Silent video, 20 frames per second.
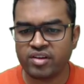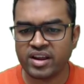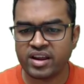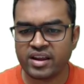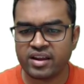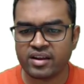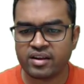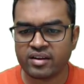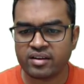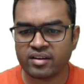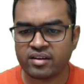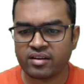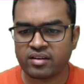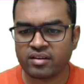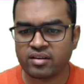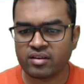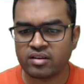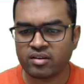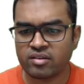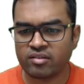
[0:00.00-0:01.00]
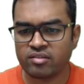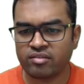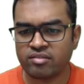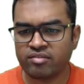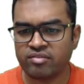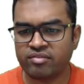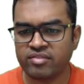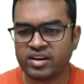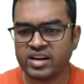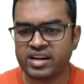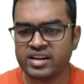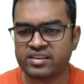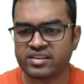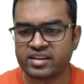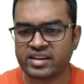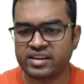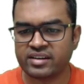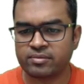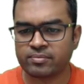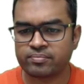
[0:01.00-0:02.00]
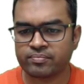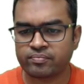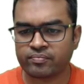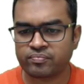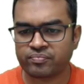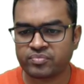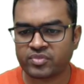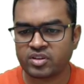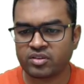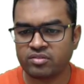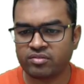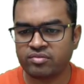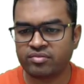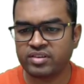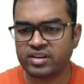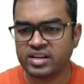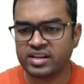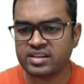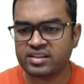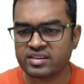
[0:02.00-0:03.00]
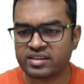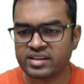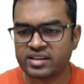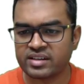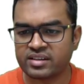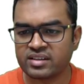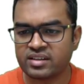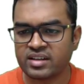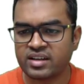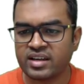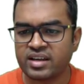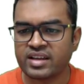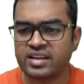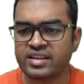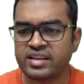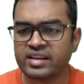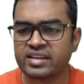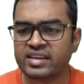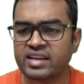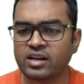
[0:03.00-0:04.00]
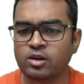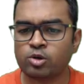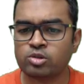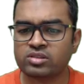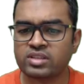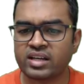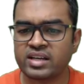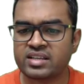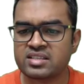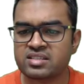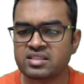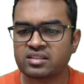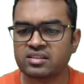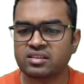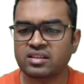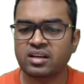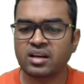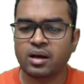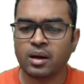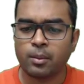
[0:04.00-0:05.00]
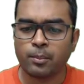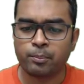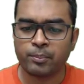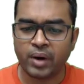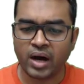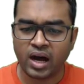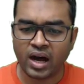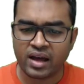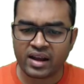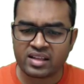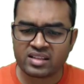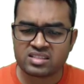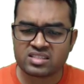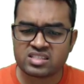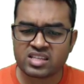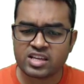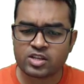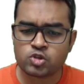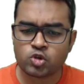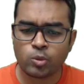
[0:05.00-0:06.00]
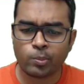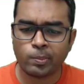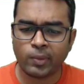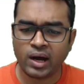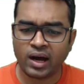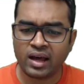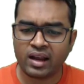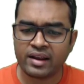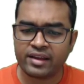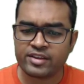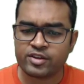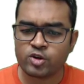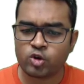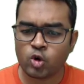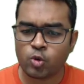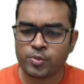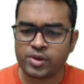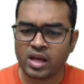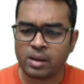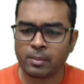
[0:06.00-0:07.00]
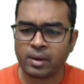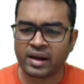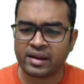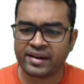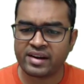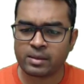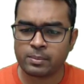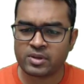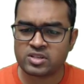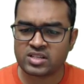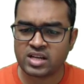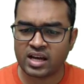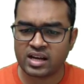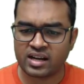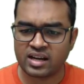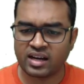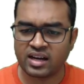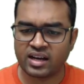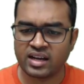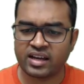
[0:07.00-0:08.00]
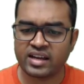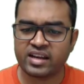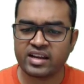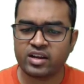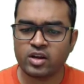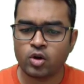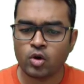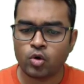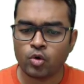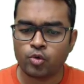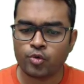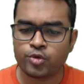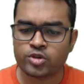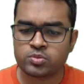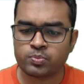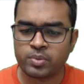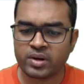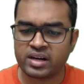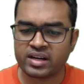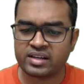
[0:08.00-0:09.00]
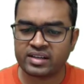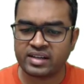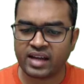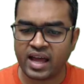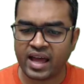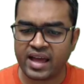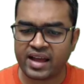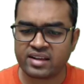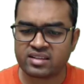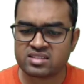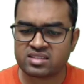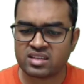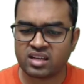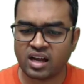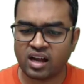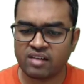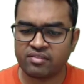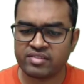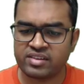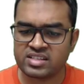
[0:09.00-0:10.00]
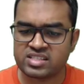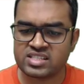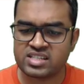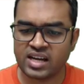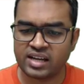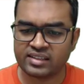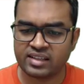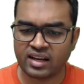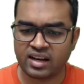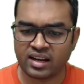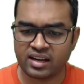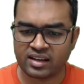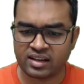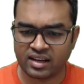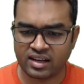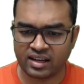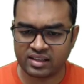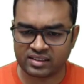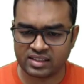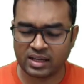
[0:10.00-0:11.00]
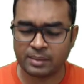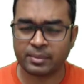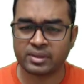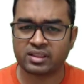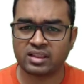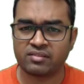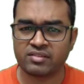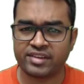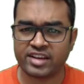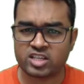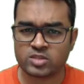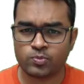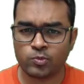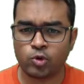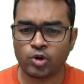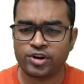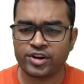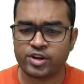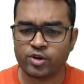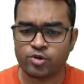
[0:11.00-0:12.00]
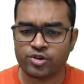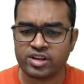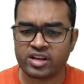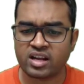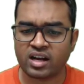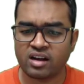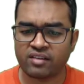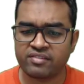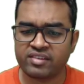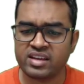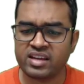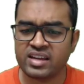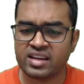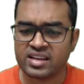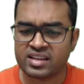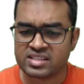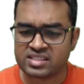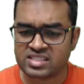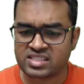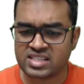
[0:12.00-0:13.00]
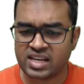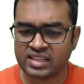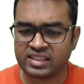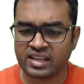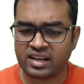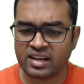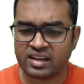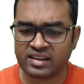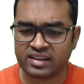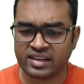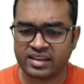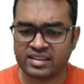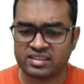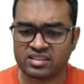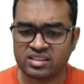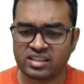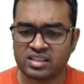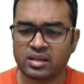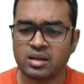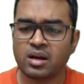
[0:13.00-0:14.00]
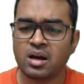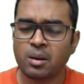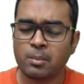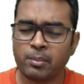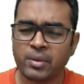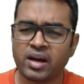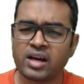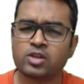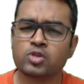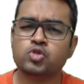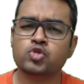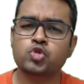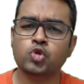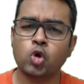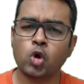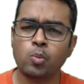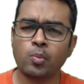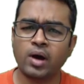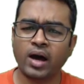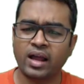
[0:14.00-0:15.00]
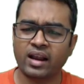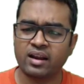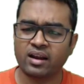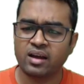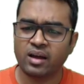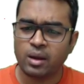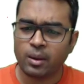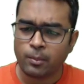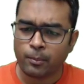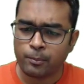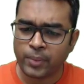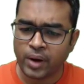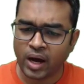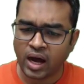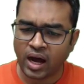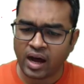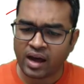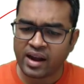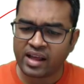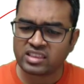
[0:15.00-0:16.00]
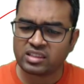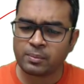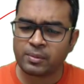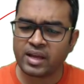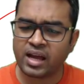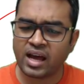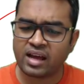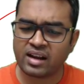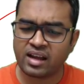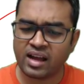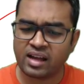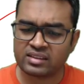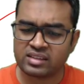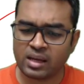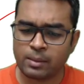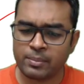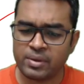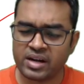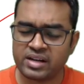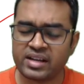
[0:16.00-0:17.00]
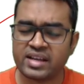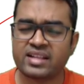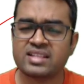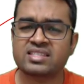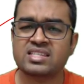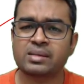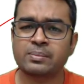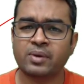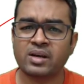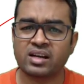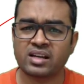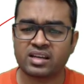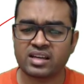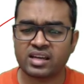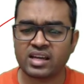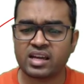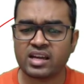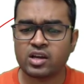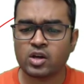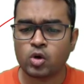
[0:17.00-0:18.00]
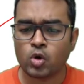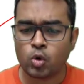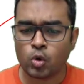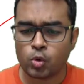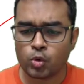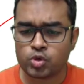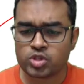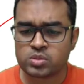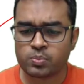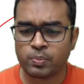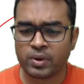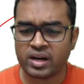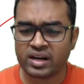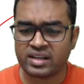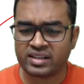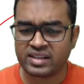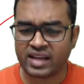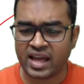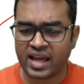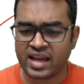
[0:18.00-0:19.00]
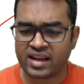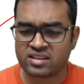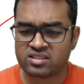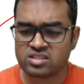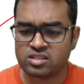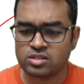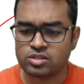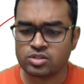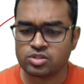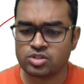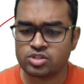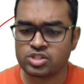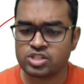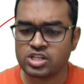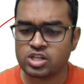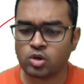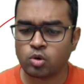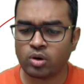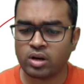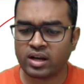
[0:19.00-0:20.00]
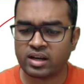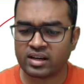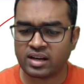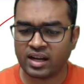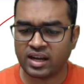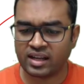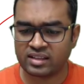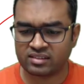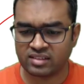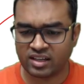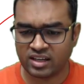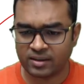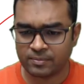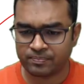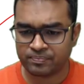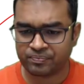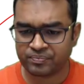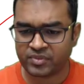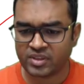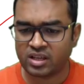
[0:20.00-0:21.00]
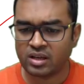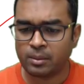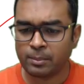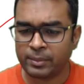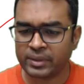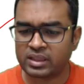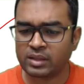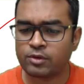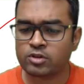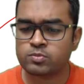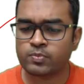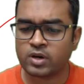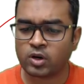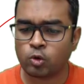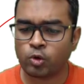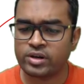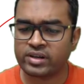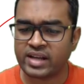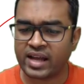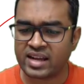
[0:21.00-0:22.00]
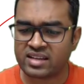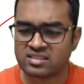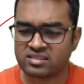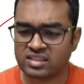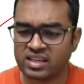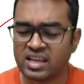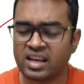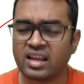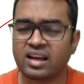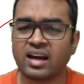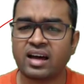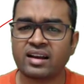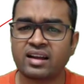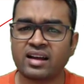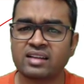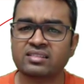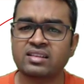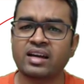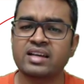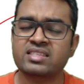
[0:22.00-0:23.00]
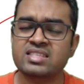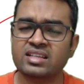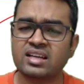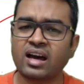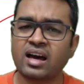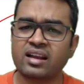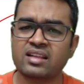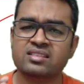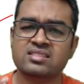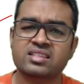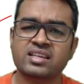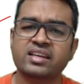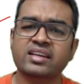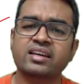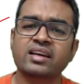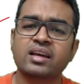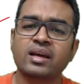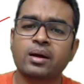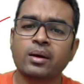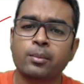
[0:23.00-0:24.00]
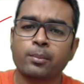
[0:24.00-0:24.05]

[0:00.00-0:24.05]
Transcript: वे फ्री ट्रेड फ्री ट्रेड ये क्या होता है सर भारत से जो माल यूरोपियन मार्केट में जा रहा है उस पर टैक्स काफ़ी ज़्यादा लग रहा था मतलब एक्सपोर्ट ड्यूटी काफ़ी ज़्यादा लग रही थी मगर जो माल भारत में आ रहा था ब्रिटेन से बन के उस पर टैक्स ज़ीरो लग रहा था मतलब उस पर कोई टैक्स नहीं लगा रहा था इसी कारण से